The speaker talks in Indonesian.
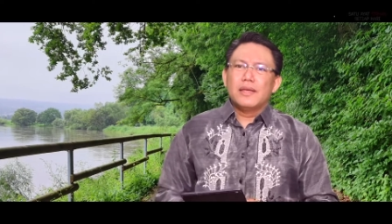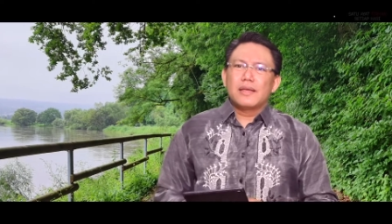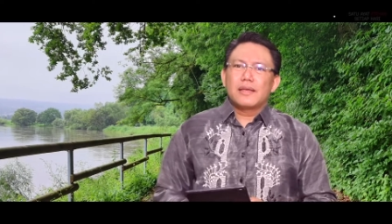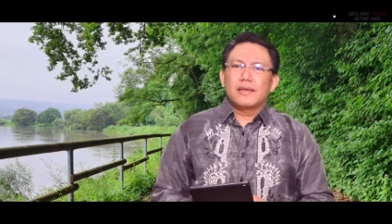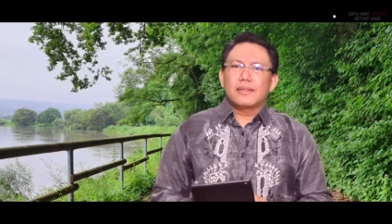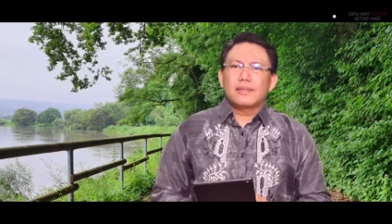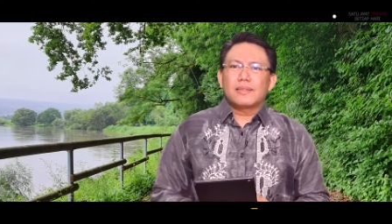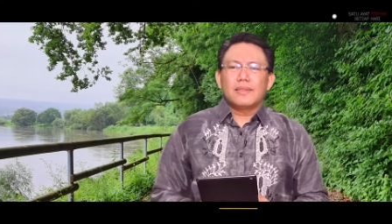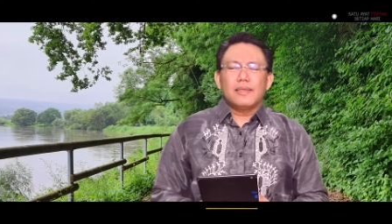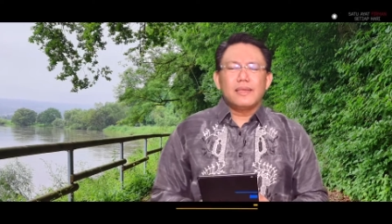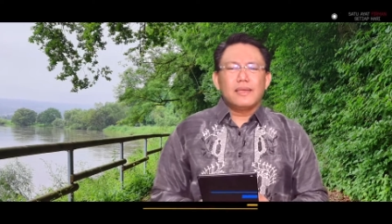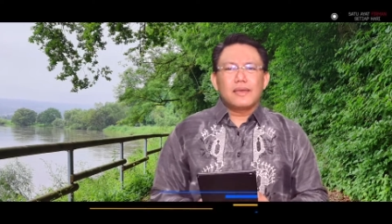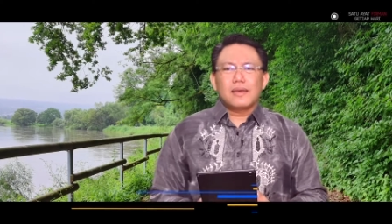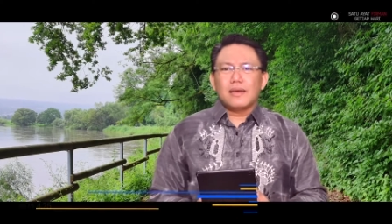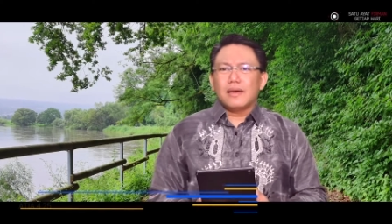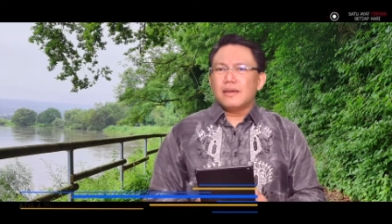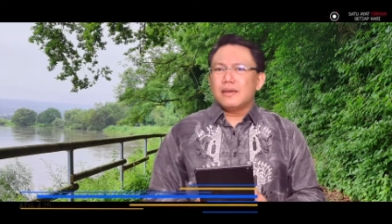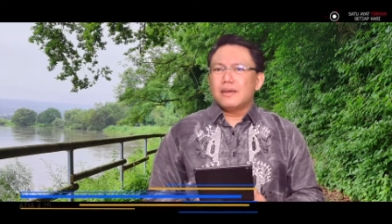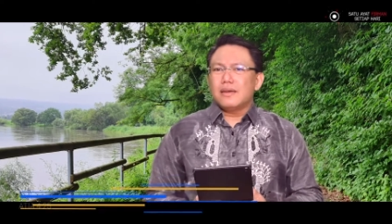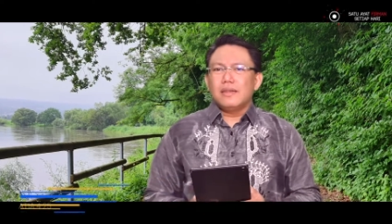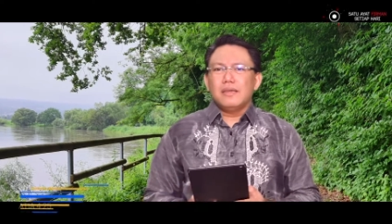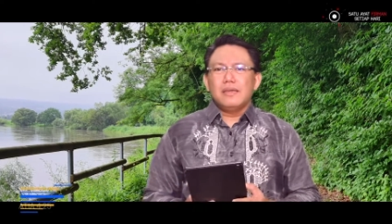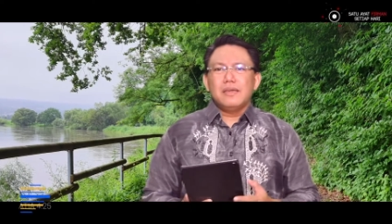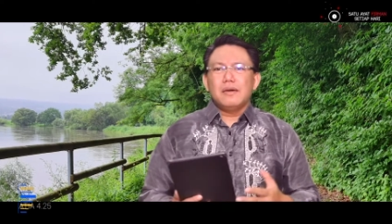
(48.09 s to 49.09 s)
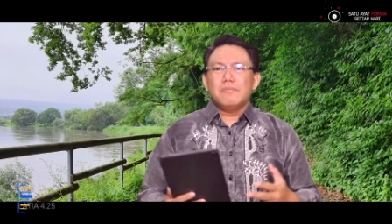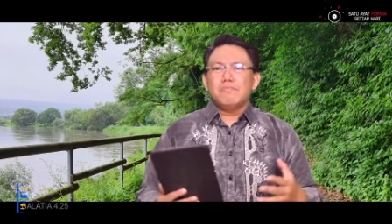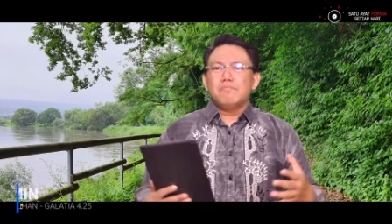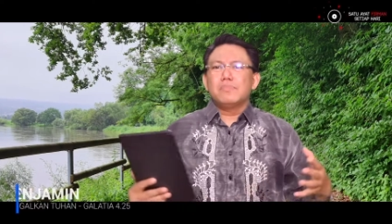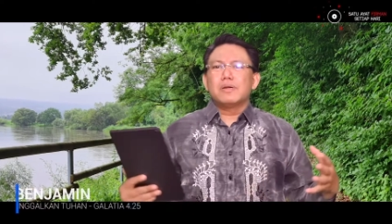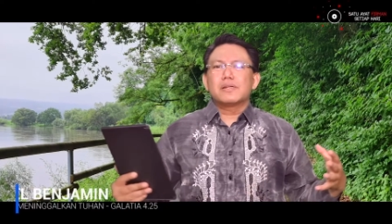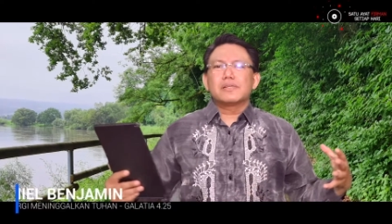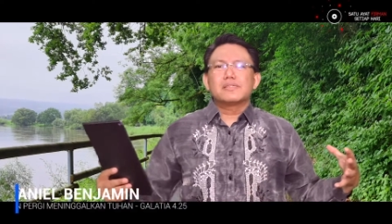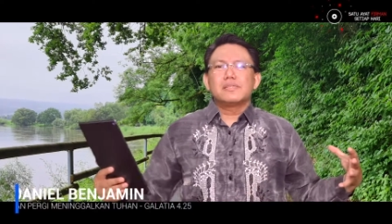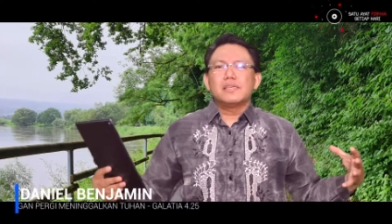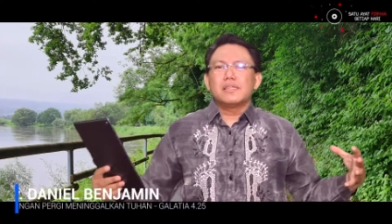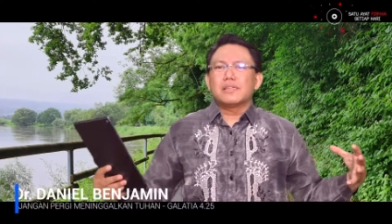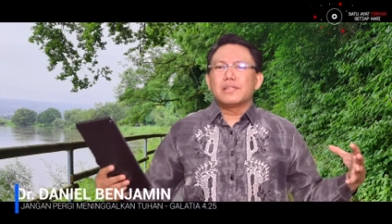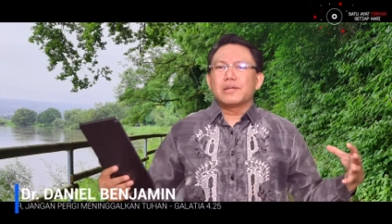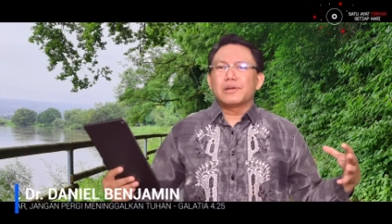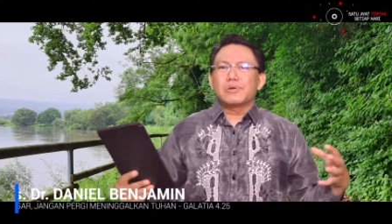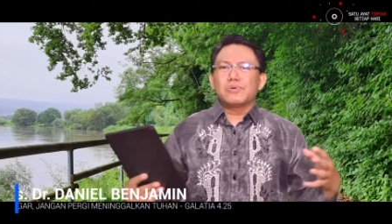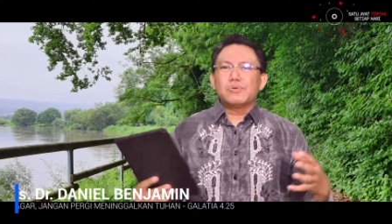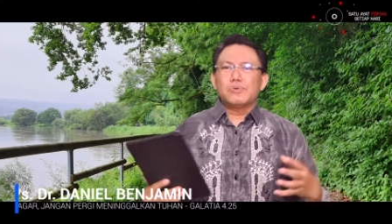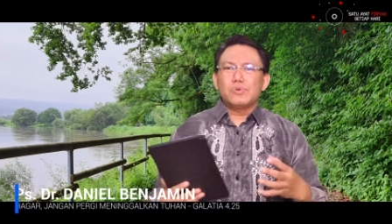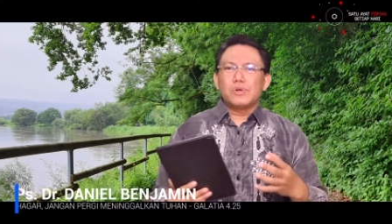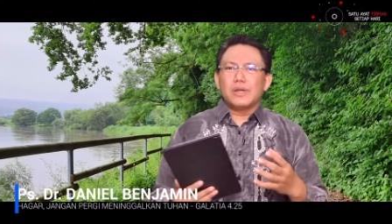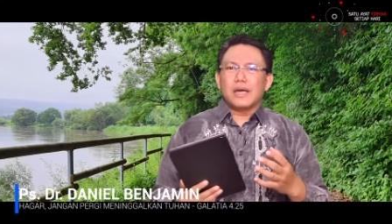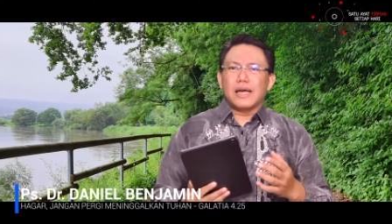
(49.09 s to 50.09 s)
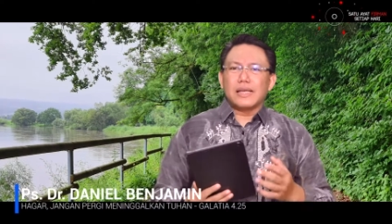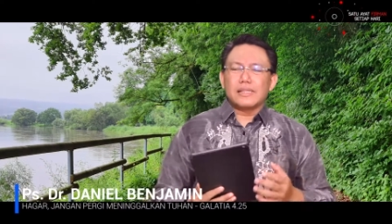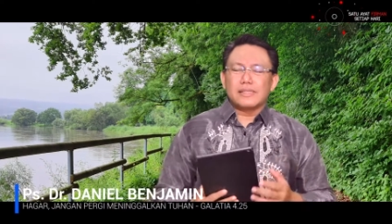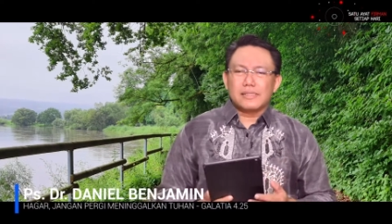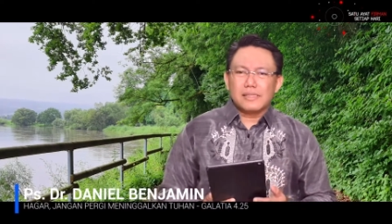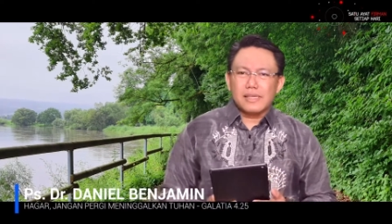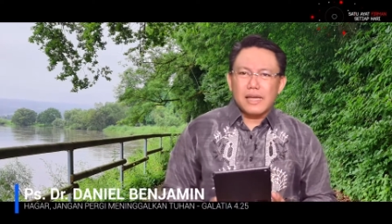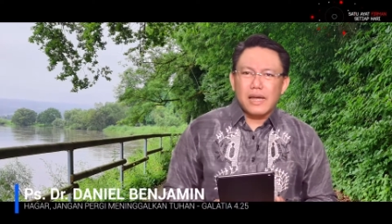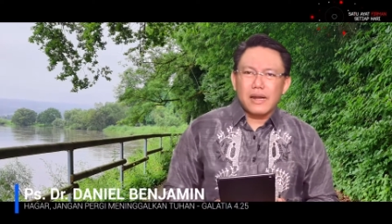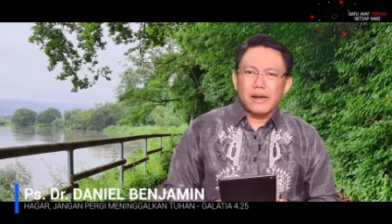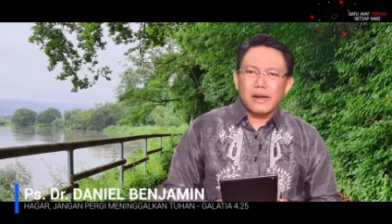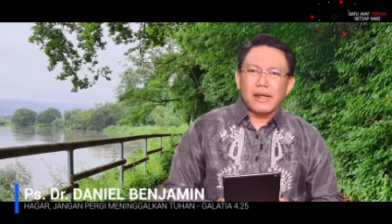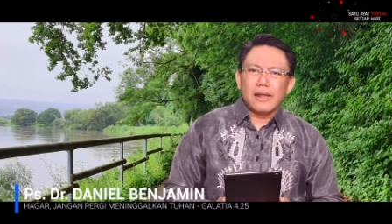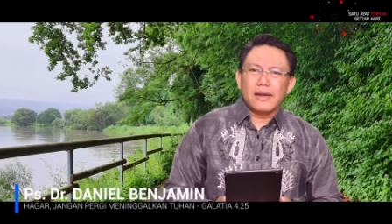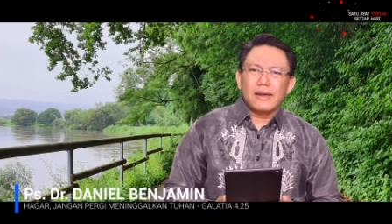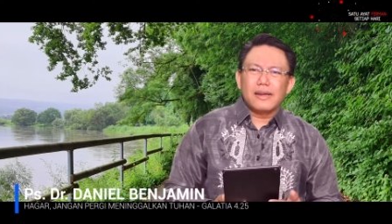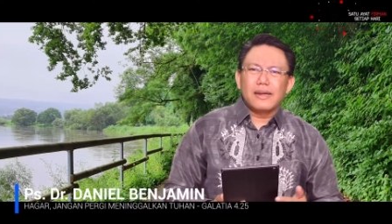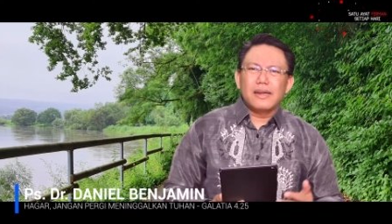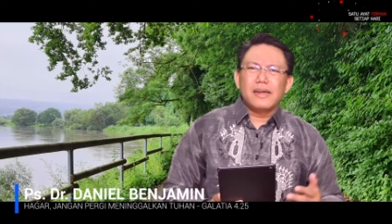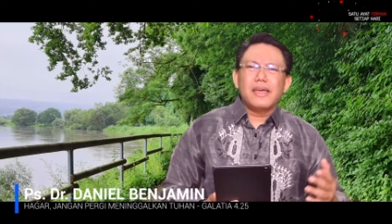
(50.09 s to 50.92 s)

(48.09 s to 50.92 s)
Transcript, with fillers: Ketika dia bersiteru dengan Sarah,